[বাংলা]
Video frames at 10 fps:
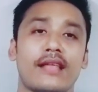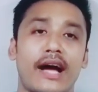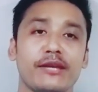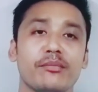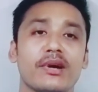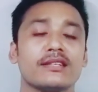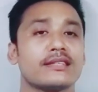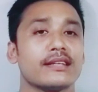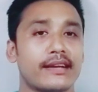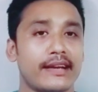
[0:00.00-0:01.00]
থাইমাস
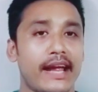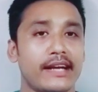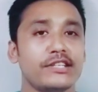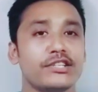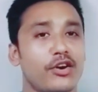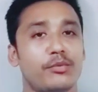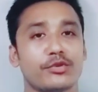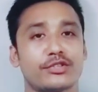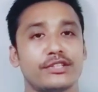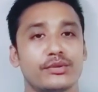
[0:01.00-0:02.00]
গ্ল্যান্ড
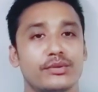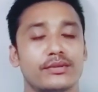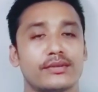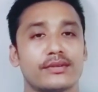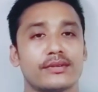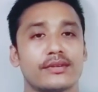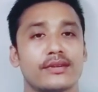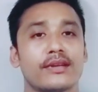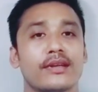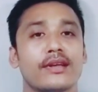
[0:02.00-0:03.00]
অবস্থিত
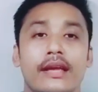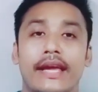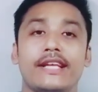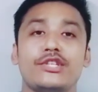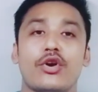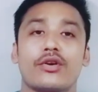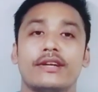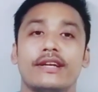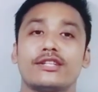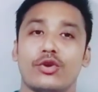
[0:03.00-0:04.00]
এই
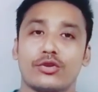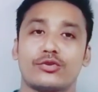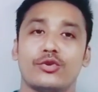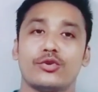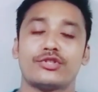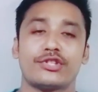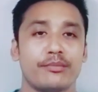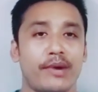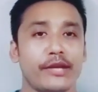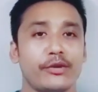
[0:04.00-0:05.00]
চক্রের তত্ত্ব হচ্ছে
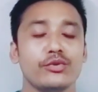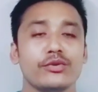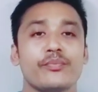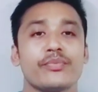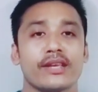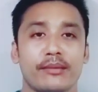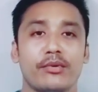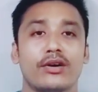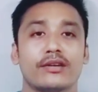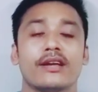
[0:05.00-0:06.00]
বায়ু
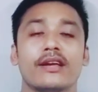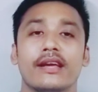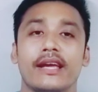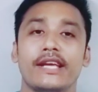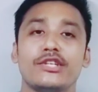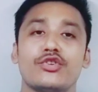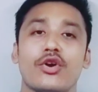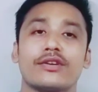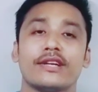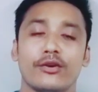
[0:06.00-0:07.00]
এবং এই
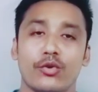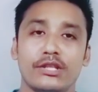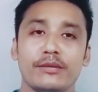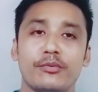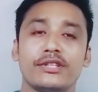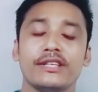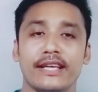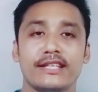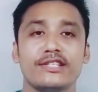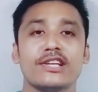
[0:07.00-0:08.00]
চক্রের অধিপতি
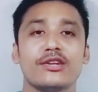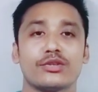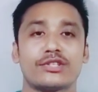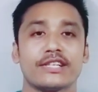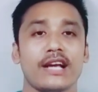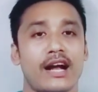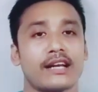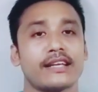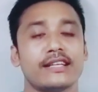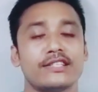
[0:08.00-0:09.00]
এঞ্জেল হচ্ছে
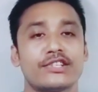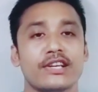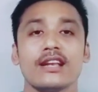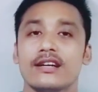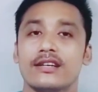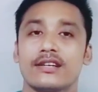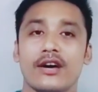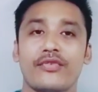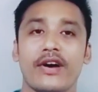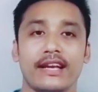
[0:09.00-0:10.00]
আর্ক এঞ্জেল
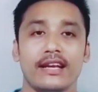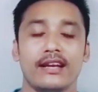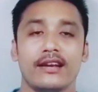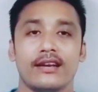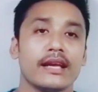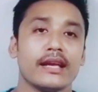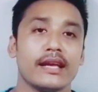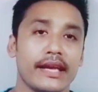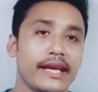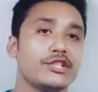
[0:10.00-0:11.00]
রাফায়েল
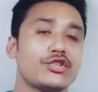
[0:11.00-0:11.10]
এই